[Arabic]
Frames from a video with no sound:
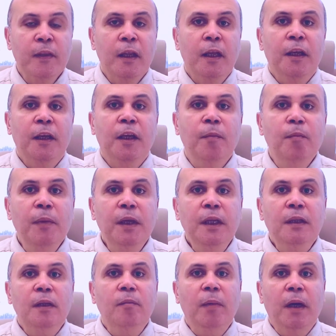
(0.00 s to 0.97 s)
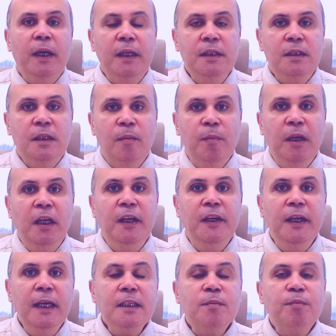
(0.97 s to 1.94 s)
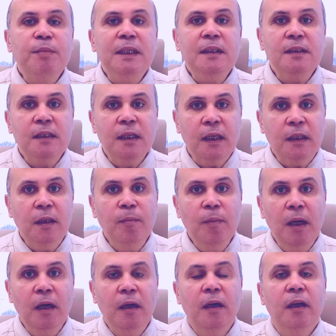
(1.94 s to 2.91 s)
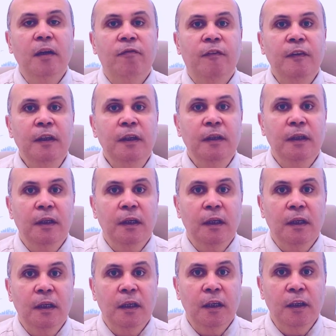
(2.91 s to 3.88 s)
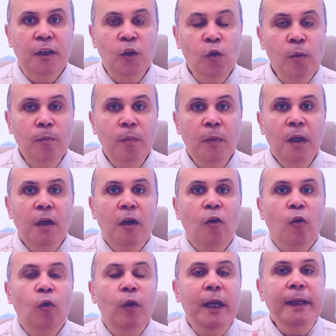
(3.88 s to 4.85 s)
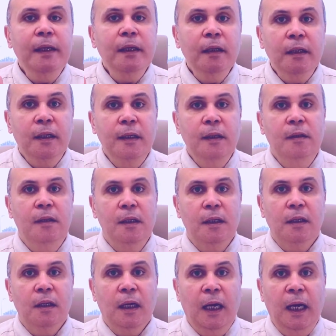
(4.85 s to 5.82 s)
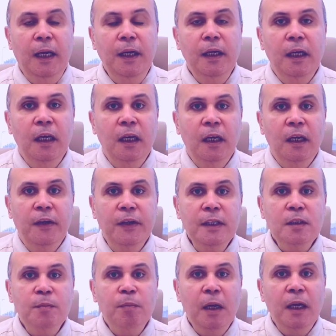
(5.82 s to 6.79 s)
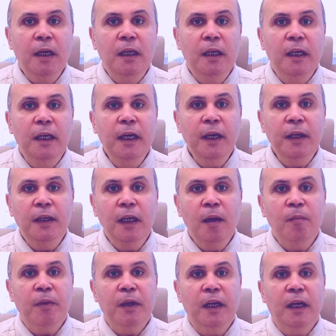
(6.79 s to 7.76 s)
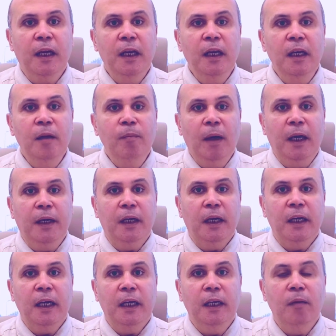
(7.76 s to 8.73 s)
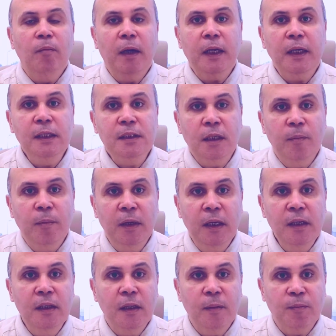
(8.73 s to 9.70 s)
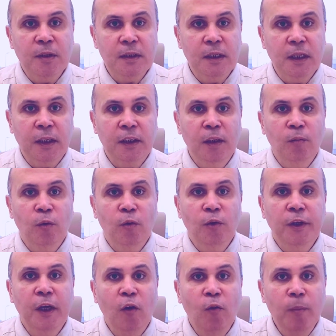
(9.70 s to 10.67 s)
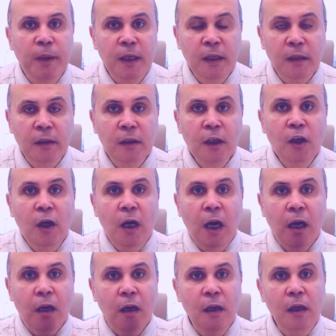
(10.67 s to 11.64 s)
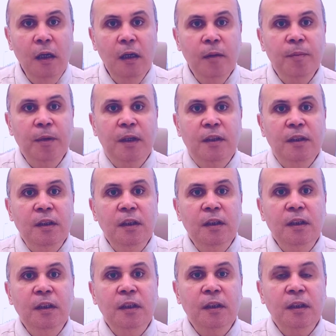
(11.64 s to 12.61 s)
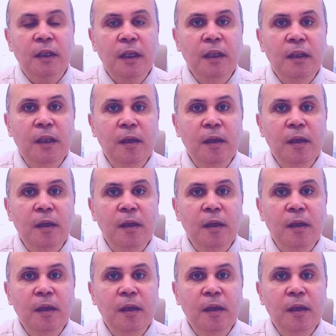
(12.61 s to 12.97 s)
كميه المغنيسيوم اللي الناس بتستخدمها في اليوم قليل جدا عن النسبة اللي احنا بنتكلم عنها يعني المغنيسيوم اللي انت بتستخدمه يوميا اقل بكتير جدا